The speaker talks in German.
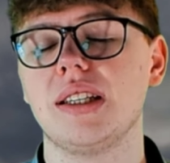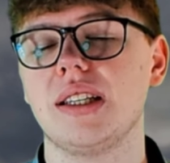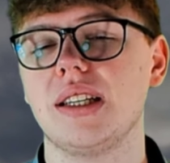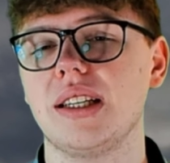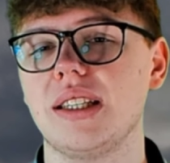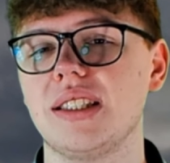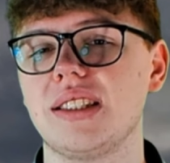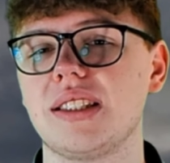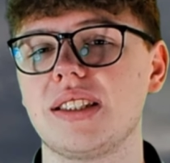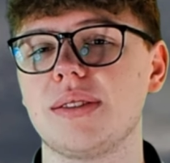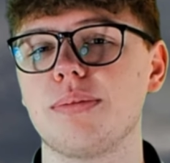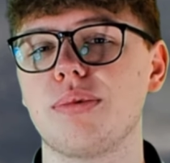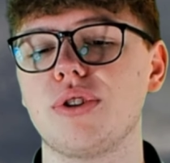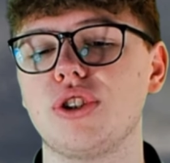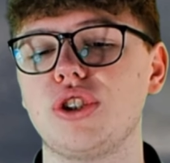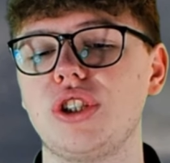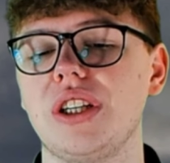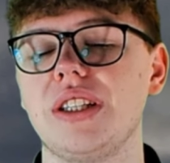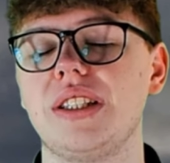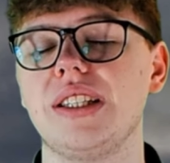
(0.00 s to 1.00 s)
es
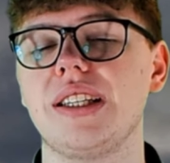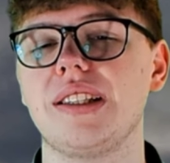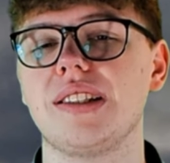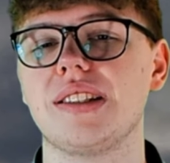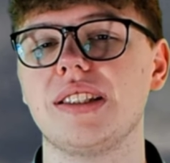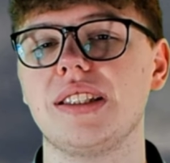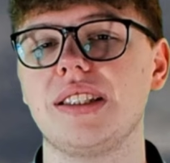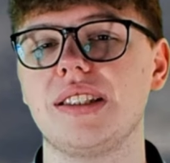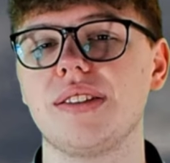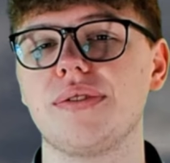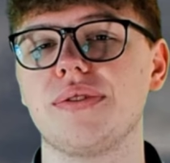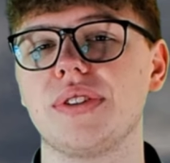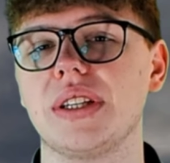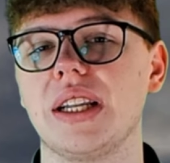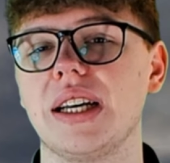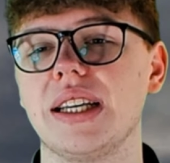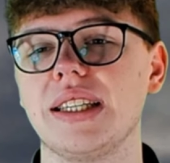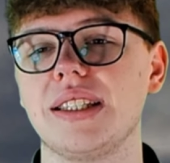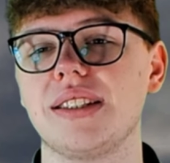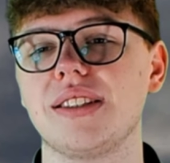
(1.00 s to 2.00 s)
bestätigt sich
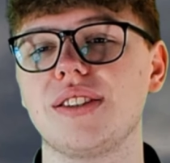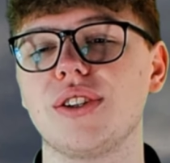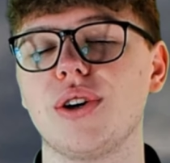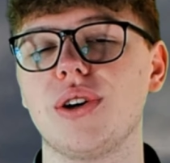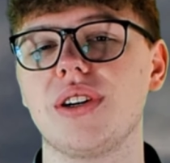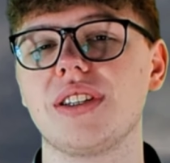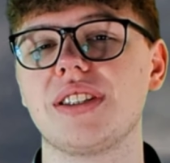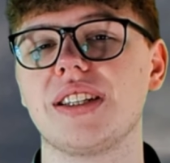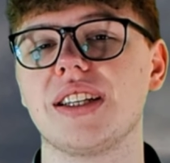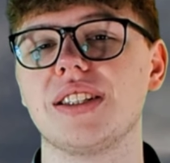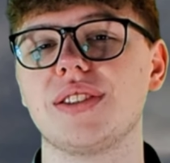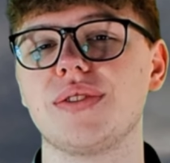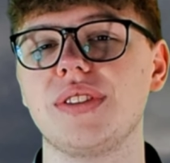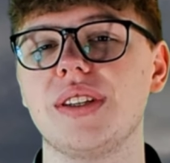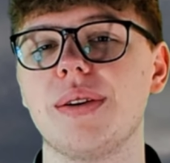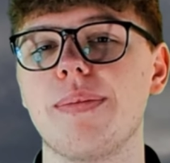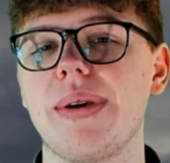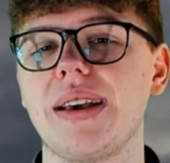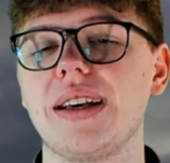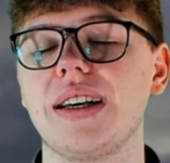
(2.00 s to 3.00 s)
vielleicht doch, dass
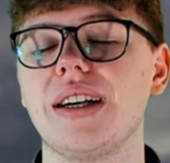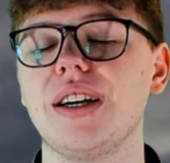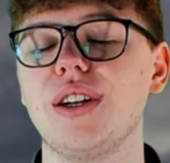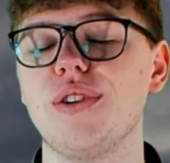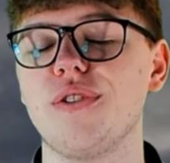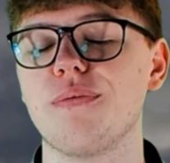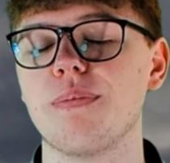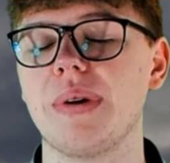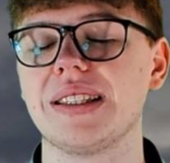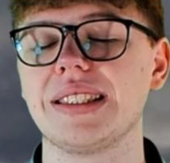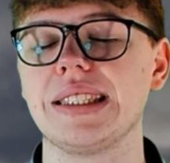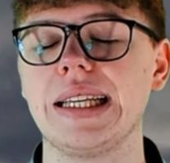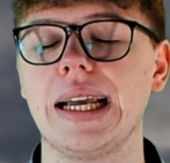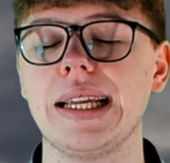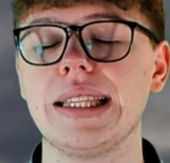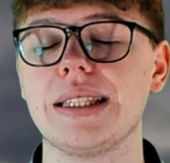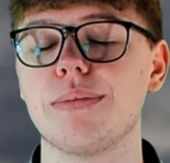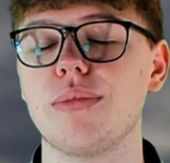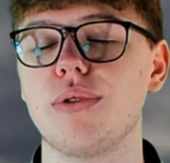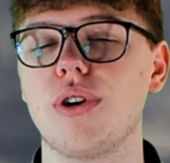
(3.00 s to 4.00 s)
wir mehrere
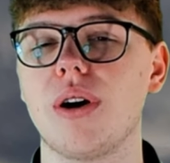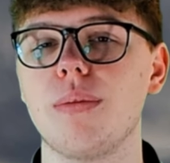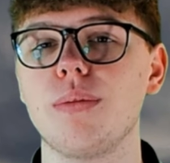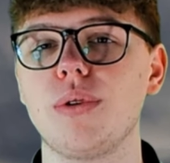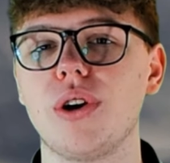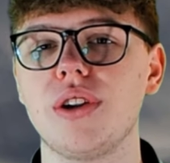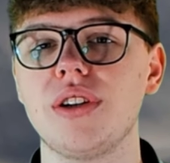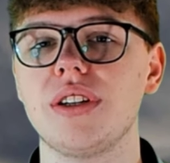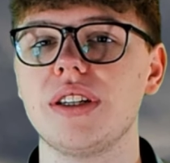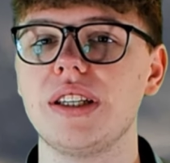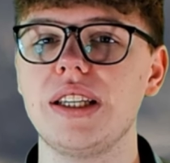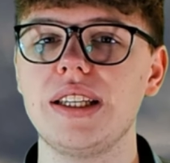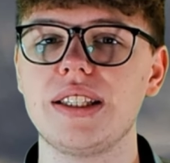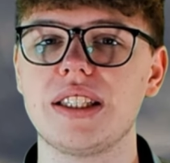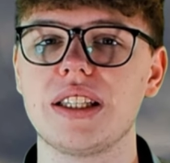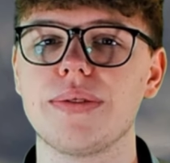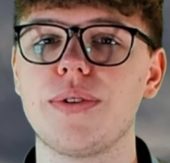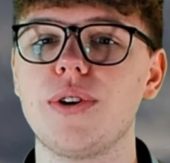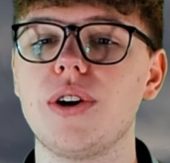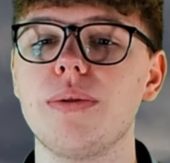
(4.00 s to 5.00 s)
Luftmassengrenzen bekommen könnten
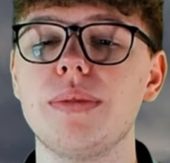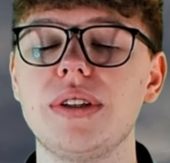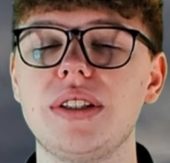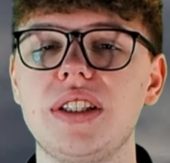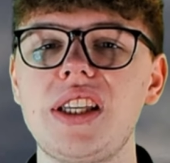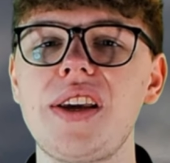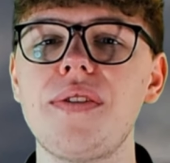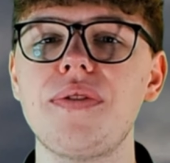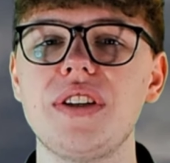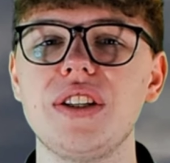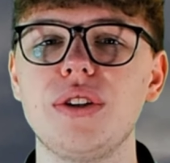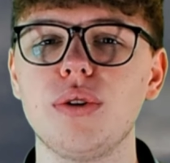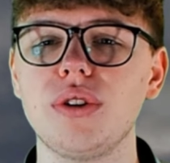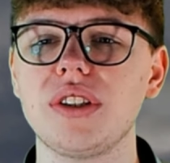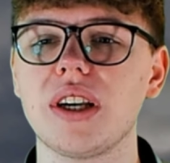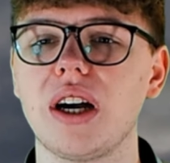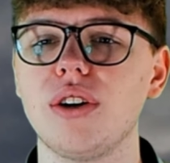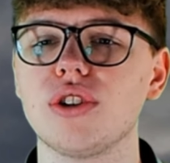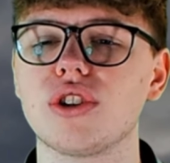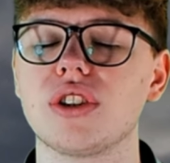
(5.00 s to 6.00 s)
nächste Woche mit Tiefsee
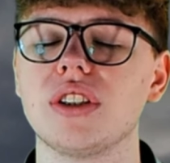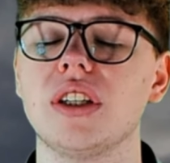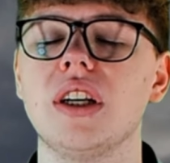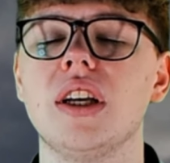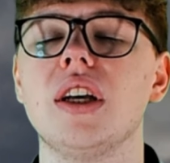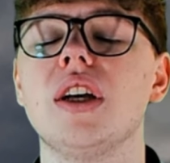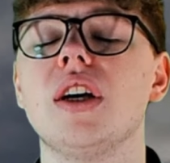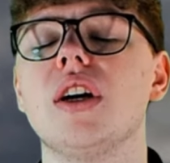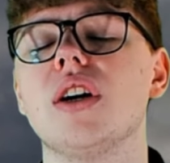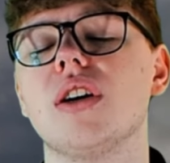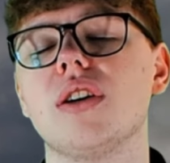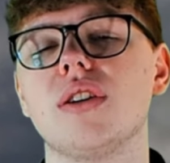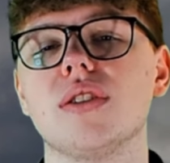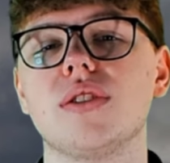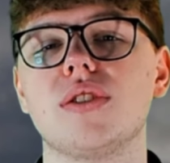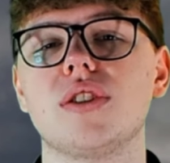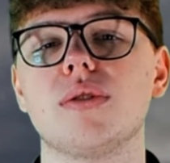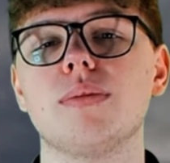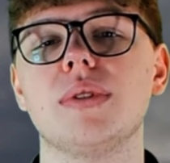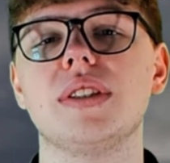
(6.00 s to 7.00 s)
durchrauschen
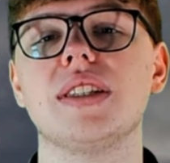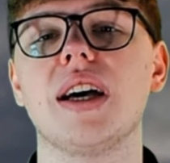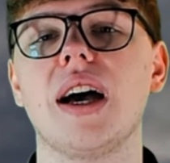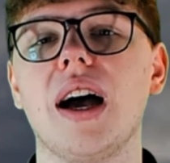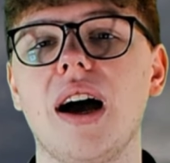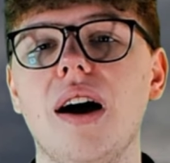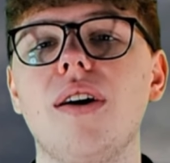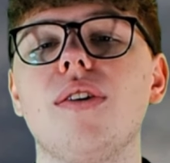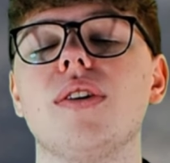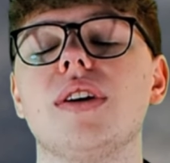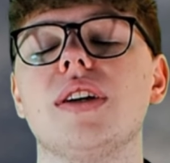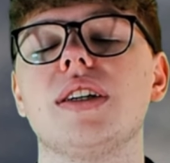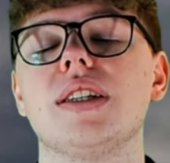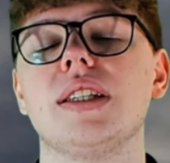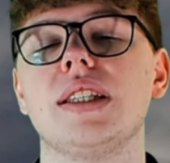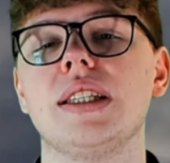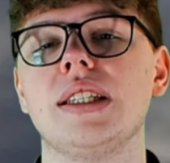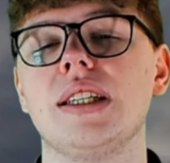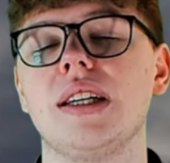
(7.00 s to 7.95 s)
und somit auch